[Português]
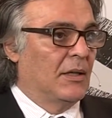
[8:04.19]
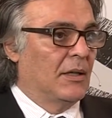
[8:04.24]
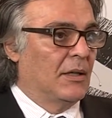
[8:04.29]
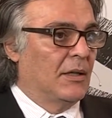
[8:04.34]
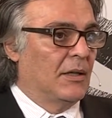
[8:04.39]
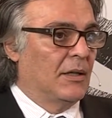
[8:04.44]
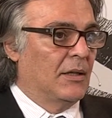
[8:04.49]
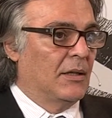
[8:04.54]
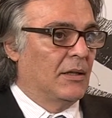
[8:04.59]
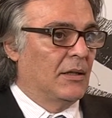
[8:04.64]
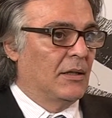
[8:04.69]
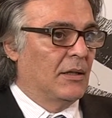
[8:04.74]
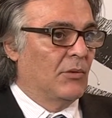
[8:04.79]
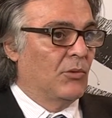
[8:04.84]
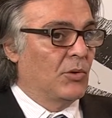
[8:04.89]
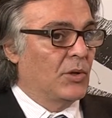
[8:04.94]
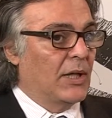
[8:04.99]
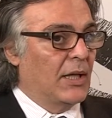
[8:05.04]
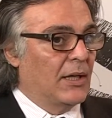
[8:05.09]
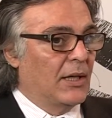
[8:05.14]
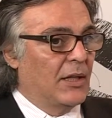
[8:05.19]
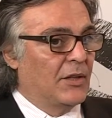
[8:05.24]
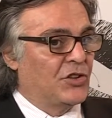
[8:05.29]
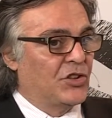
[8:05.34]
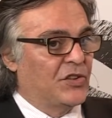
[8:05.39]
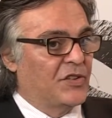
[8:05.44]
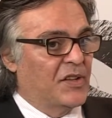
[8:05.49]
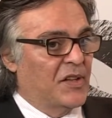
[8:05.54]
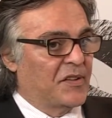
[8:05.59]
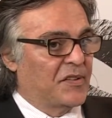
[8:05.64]
É, o que a
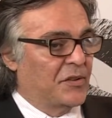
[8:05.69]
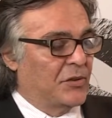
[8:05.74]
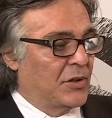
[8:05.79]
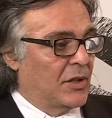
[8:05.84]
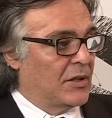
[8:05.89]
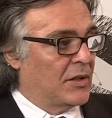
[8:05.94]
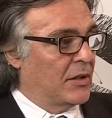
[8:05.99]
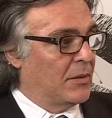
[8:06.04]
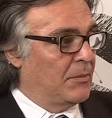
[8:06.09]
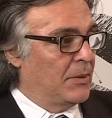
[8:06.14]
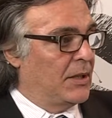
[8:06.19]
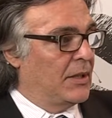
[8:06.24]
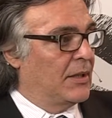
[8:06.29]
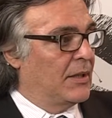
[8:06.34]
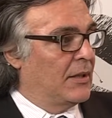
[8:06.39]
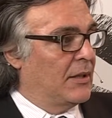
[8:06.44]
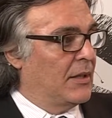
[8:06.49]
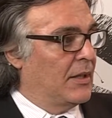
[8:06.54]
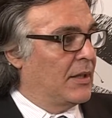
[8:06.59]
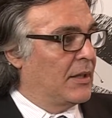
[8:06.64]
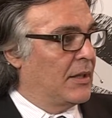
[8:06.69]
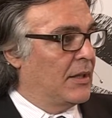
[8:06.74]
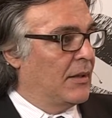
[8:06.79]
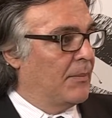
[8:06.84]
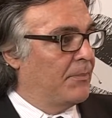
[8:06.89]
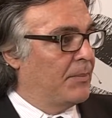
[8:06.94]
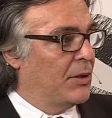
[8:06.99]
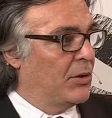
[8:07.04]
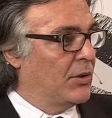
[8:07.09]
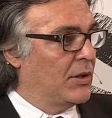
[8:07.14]
legislação determina é que a
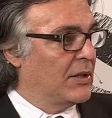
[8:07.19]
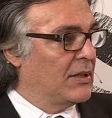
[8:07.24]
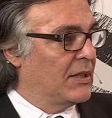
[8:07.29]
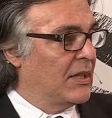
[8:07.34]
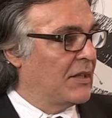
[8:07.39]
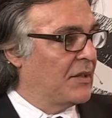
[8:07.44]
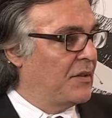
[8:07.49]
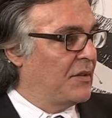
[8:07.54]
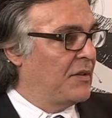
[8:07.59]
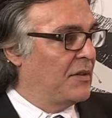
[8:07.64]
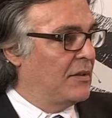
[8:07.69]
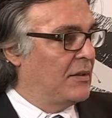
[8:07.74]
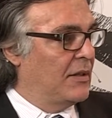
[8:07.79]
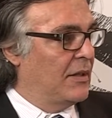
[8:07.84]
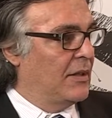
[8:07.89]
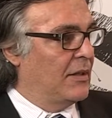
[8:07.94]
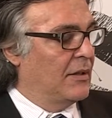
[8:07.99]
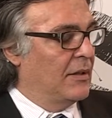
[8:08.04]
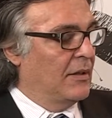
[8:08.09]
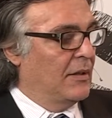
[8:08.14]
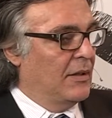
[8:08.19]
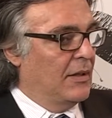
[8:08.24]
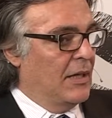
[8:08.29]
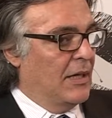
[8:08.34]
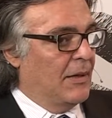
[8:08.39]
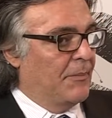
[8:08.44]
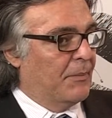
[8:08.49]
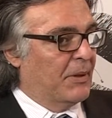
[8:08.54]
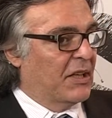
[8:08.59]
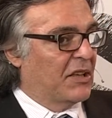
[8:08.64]
prioridade se dê
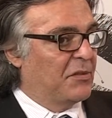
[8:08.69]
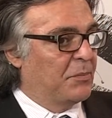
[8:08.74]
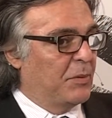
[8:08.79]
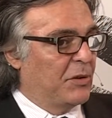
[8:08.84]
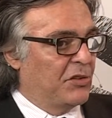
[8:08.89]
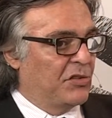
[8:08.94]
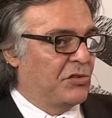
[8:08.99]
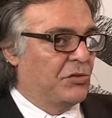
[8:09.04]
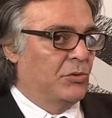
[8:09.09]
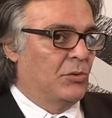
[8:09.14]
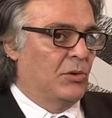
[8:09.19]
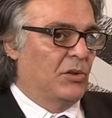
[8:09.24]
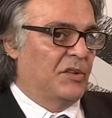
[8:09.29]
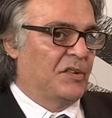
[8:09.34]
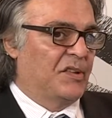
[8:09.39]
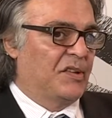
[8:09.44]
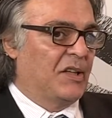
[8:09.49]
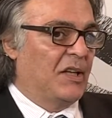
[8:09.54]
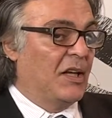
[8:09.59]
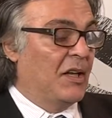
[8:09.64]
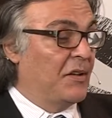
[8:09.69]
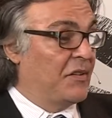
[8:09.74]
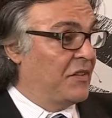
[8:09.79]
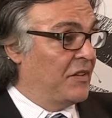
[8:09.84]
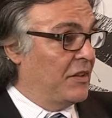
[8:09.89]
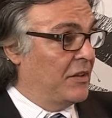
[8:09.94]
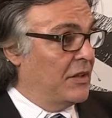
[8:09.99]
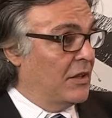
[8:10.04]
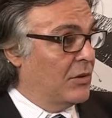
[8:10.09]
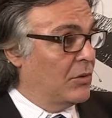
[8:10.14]
para as pessoas que
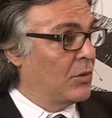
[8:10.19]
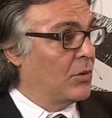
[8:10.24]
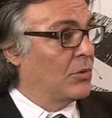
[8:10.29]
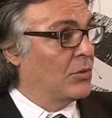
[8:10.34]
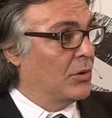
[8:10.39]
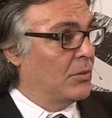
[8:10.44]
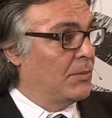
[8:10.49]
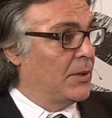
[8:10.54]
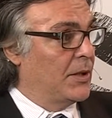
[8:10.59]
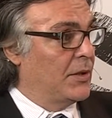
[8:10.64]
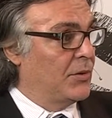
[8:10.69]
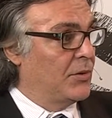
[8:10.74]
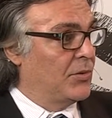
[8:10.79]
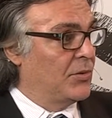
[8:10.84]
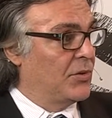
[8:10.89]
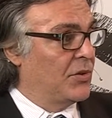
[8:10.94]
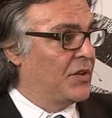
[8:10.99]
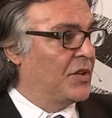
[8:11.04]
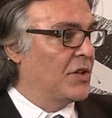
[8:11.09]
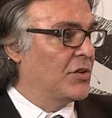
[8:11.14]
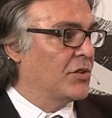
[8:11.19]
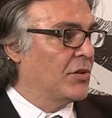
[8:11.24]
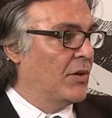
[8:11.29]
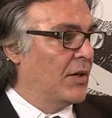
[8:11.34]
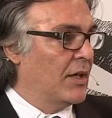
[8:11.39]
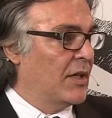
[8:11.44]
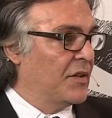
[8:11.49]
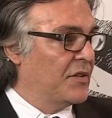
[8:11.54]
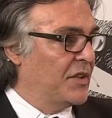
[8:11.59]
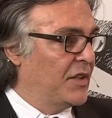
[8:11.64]
residem no condomínio, sejam
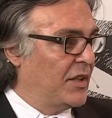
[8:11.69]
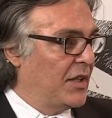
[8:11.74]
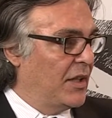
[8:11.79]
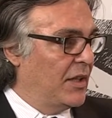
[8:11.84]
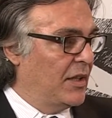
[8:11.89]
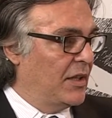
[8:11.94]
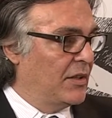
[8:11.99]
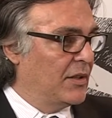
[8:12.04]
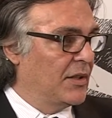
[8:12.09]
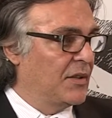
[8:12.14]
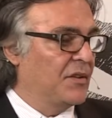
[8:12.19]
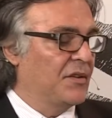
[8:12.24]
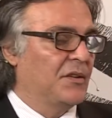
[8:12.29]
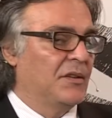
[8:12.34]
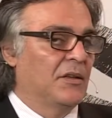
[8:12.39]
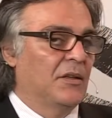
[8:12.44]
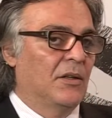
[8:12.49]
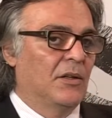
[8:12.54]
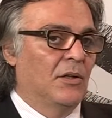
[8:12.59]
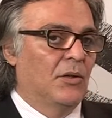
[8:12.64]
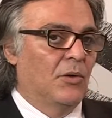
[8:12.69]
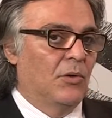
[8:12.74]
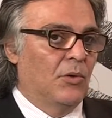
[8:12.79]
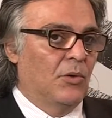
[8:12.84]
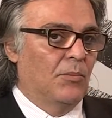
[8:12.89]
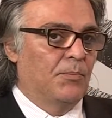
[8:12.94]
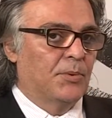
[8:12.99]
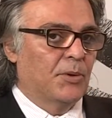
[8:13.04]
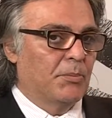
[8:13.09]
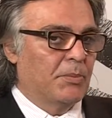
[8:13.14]
elas inquilinas
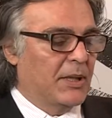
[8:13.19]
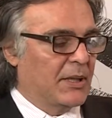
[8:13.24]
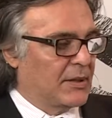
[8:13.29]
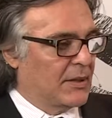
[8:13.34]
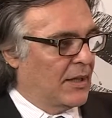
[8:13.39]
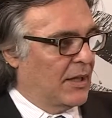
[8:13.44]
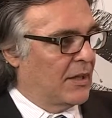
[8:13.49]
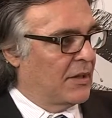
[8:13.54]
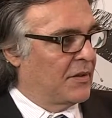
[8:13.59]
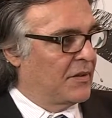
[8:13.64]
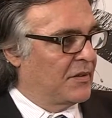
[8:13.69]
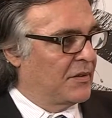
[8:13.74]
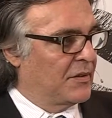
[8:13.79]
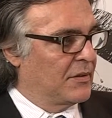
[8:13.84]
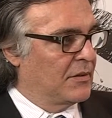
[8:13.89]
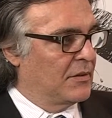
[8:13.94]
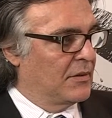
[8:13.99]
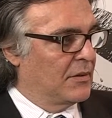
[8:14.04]
ou proprietárias.